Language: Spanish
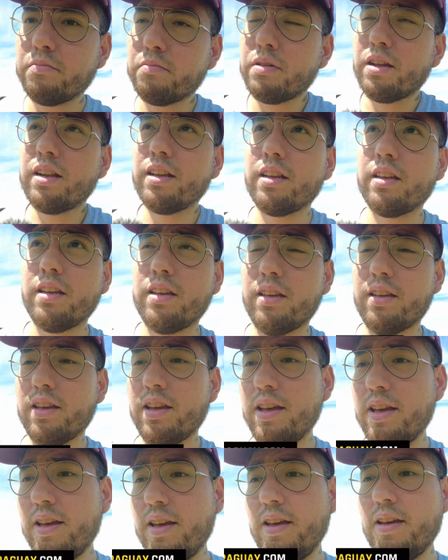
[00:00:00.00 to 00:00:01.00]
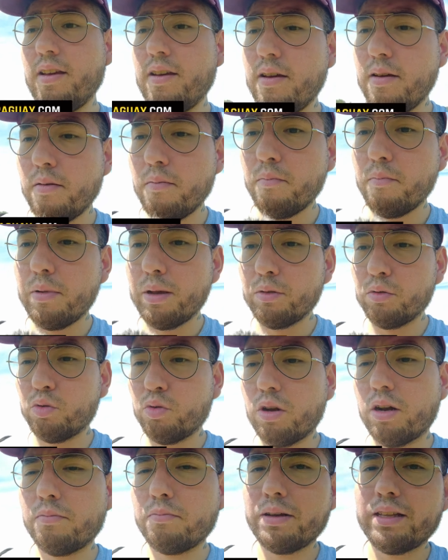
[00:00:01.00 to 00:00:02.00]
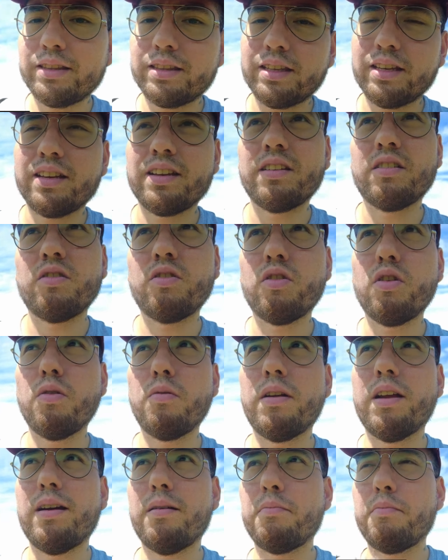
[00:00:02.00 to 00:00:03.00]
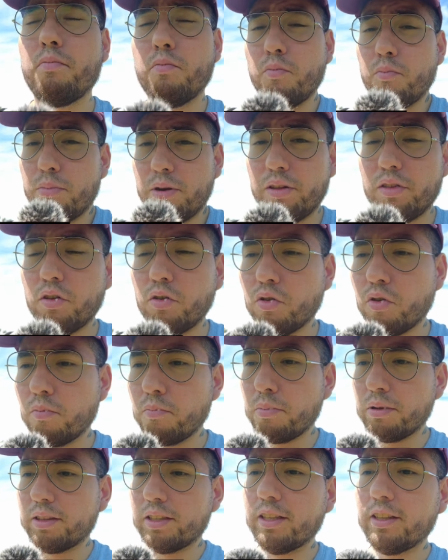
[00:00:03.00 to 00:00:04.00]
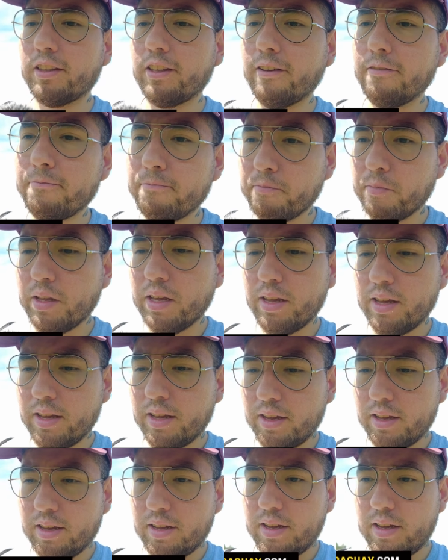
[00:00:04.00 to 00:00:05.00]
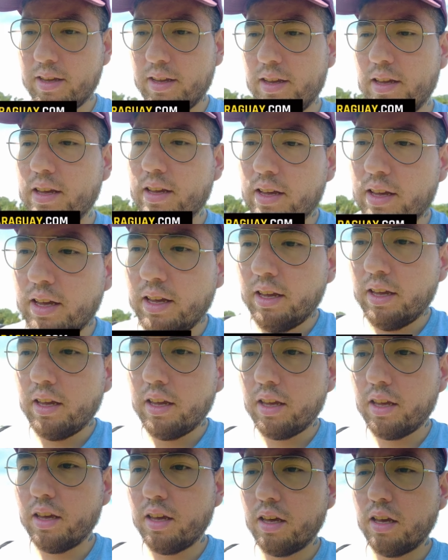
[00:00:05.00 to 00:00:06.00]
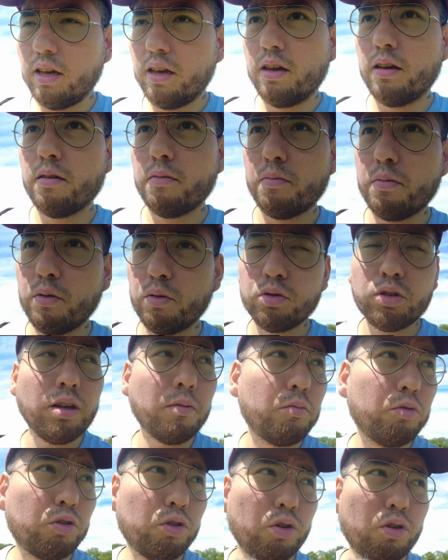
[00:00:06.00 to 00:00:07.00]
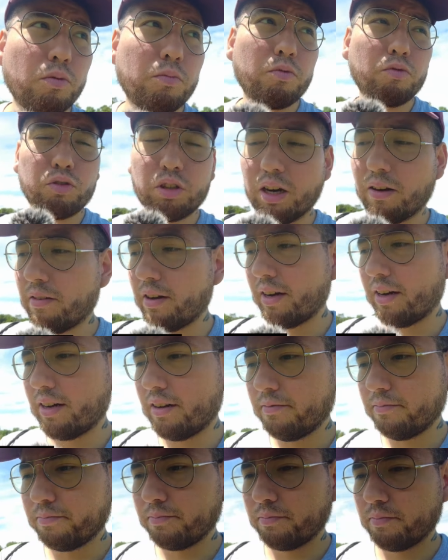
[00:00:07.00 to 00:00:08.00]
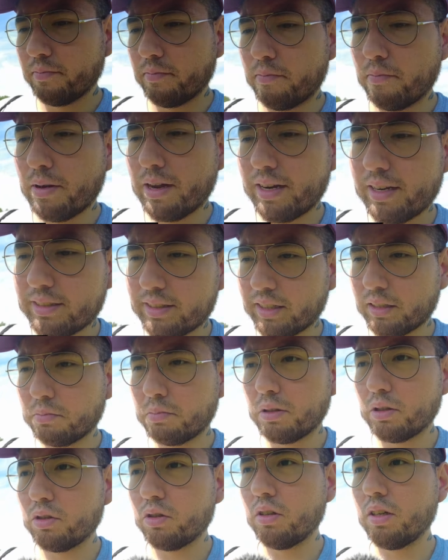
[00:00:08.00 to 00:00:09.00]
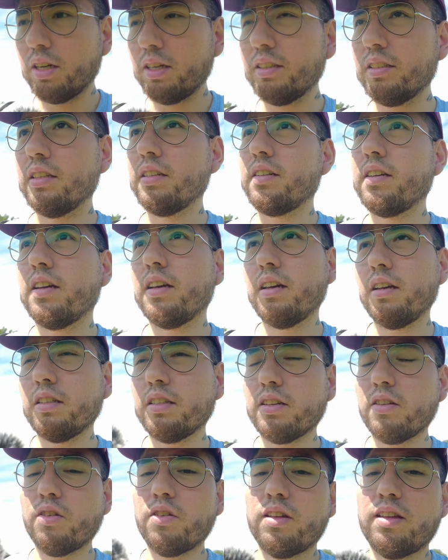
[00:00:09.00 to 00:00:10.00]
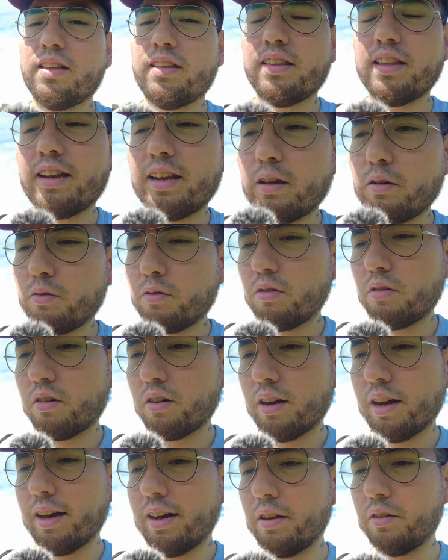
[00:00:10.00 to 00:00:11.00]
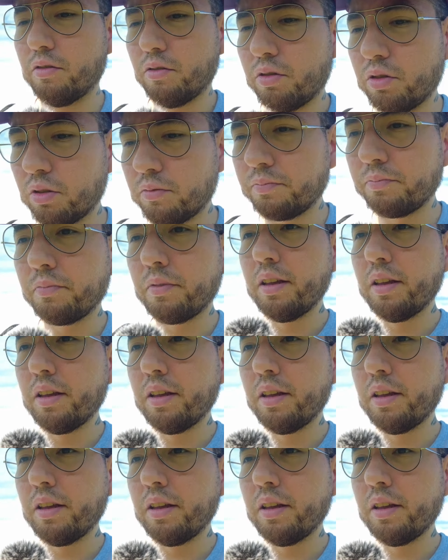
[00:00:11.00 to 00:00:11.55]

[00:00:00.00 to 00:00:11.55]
¿vale? Que mensualmente cobra un precio competente. Y me gusta mucho cómo trabaja, ¿vale? Estas personas y se lo delevo a ellos.